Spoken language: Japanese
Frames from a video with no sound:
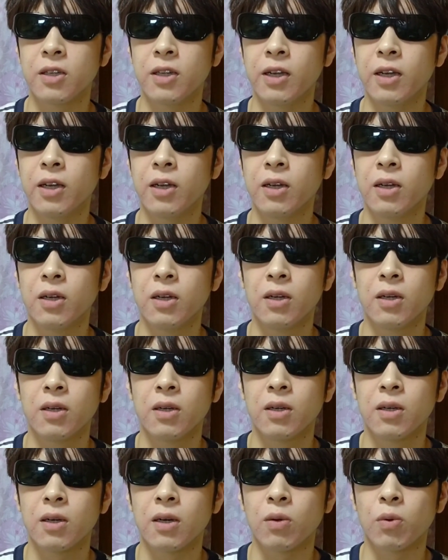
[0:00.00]
で、
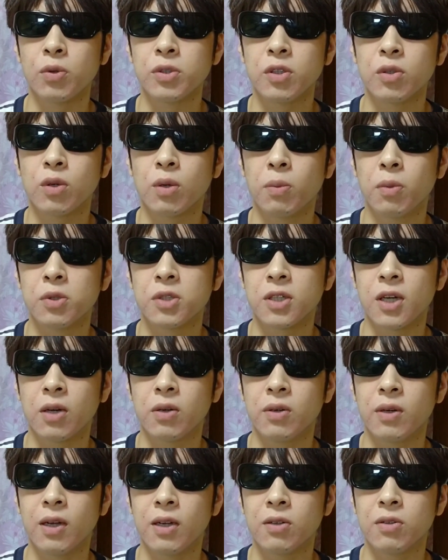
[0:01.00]
おしっこも近
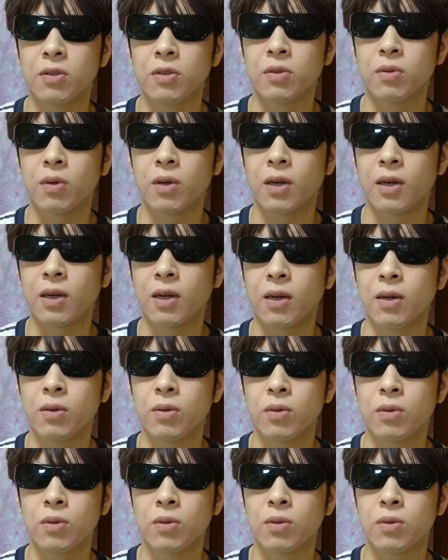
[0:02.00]
くなるとか、なんか
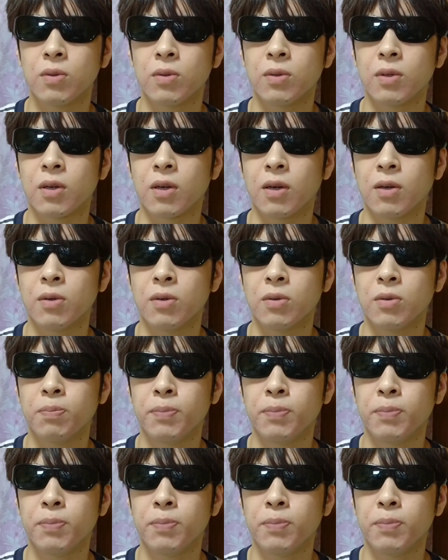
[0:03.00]
なんか、